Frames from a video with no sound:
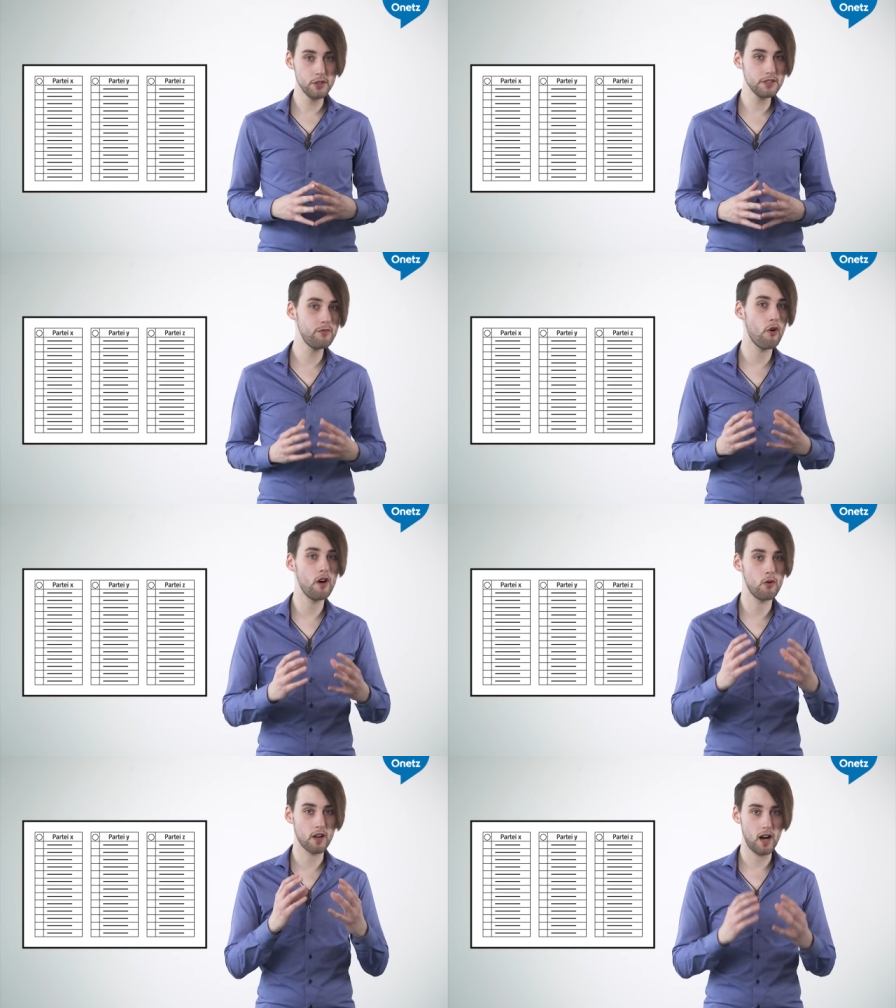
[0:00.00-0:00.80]
müsst für
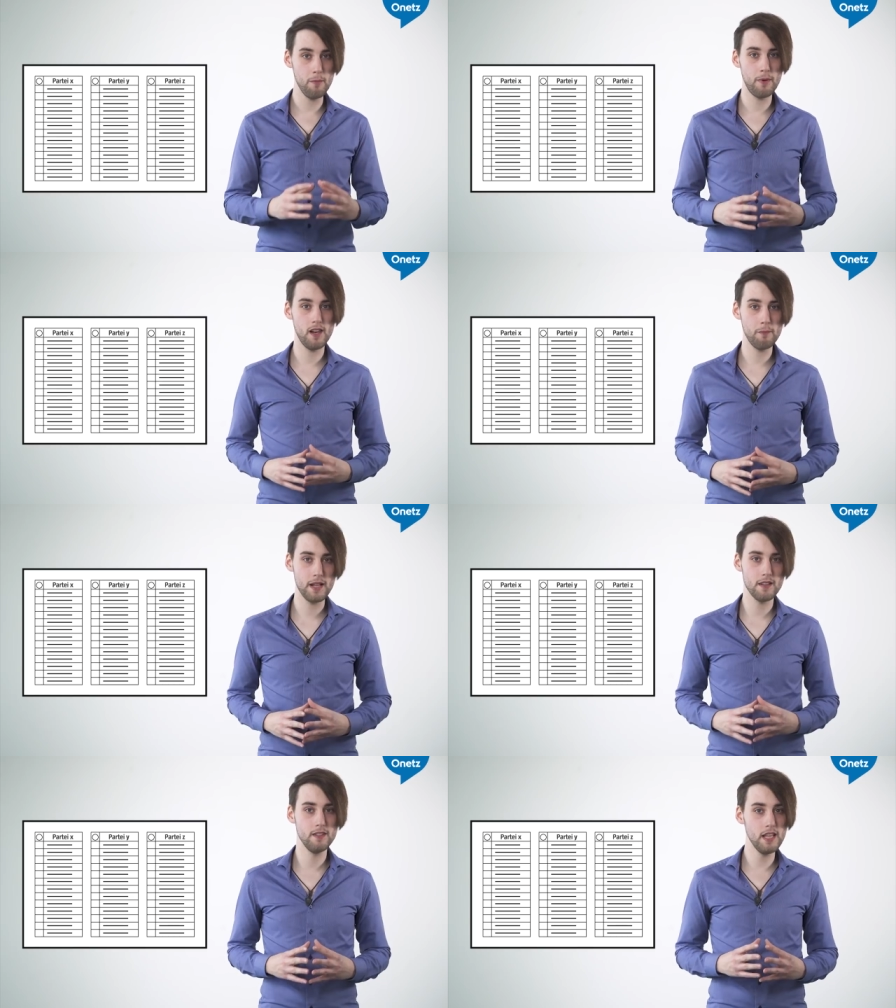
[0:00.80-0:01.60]
euer
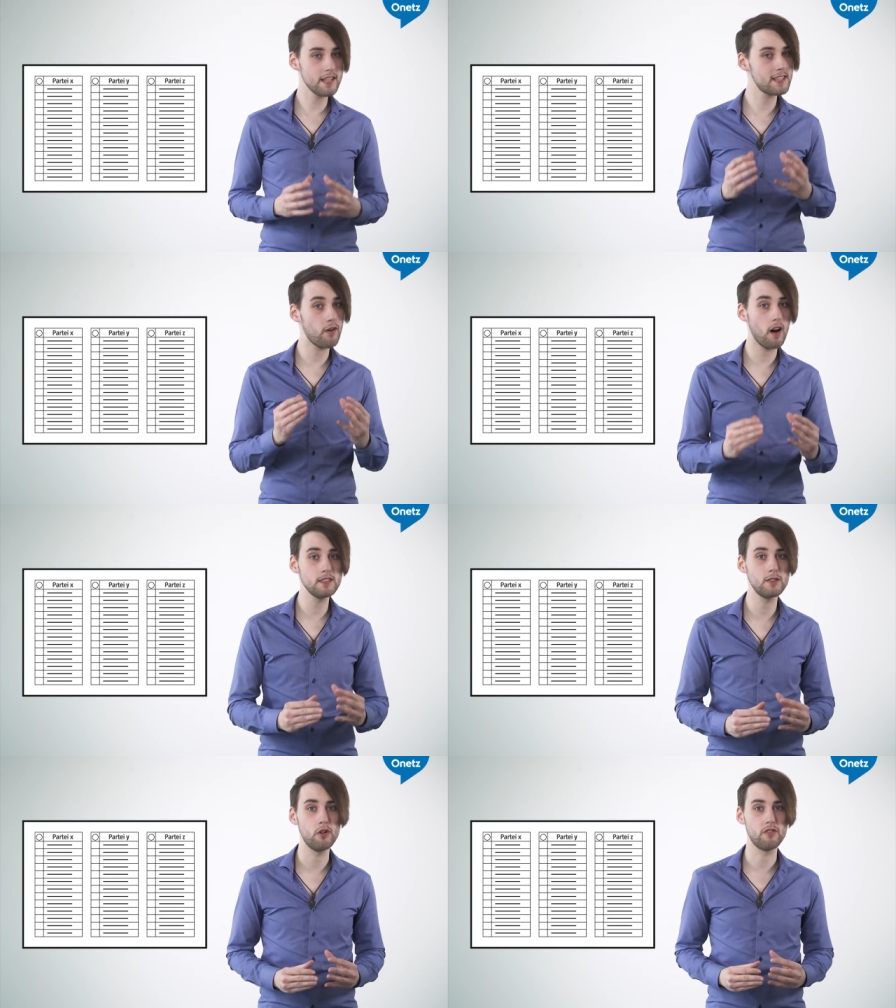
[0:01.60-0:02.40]
Lokalparlament nicht
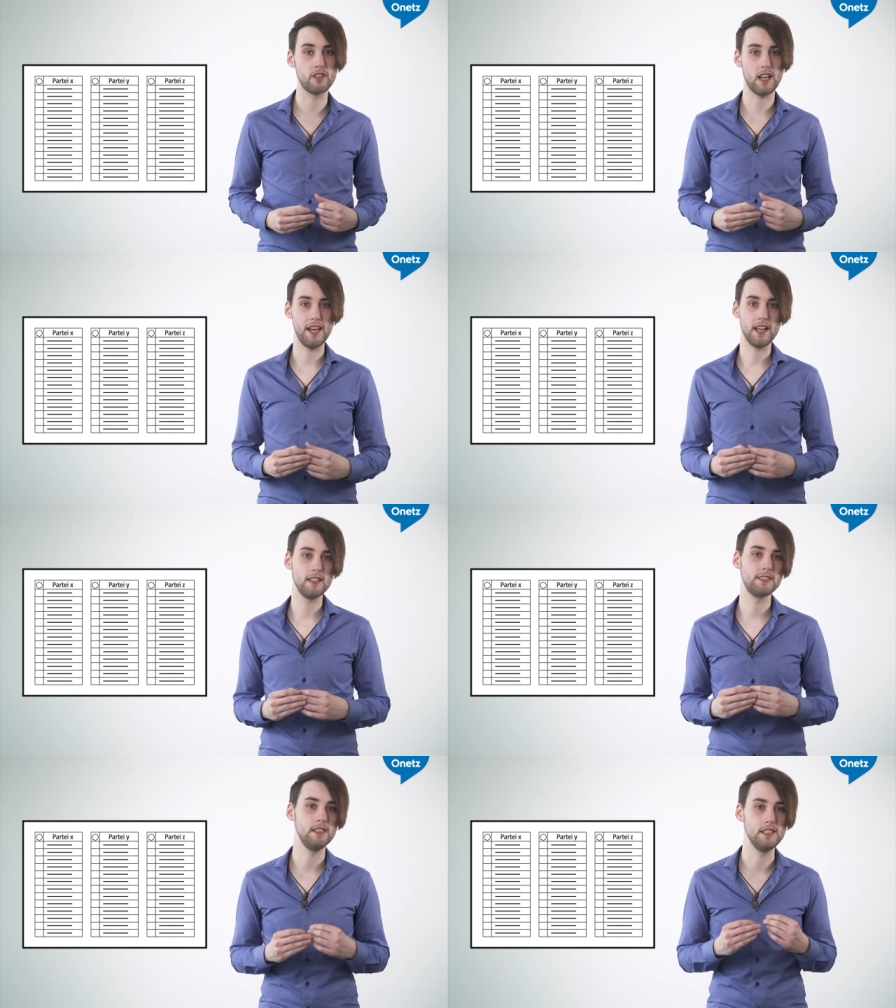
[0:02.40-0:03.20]
zwangsläufig eine
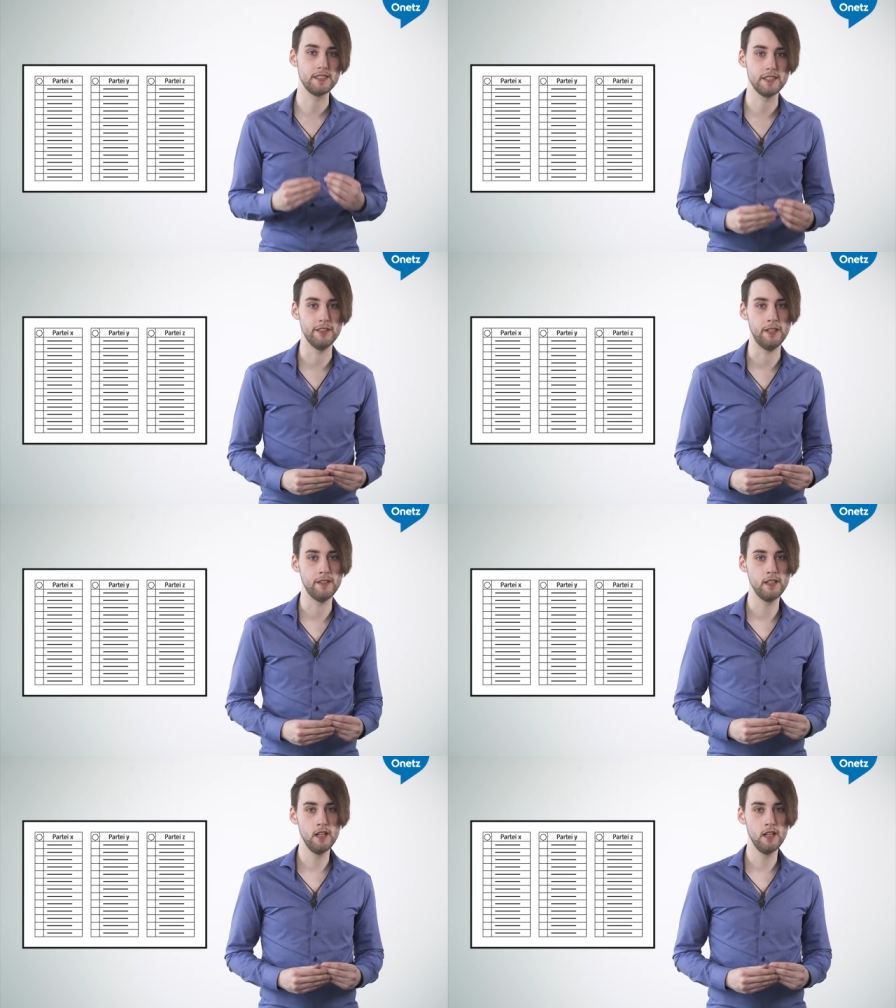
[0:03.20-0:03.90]
ganze Liste wählen.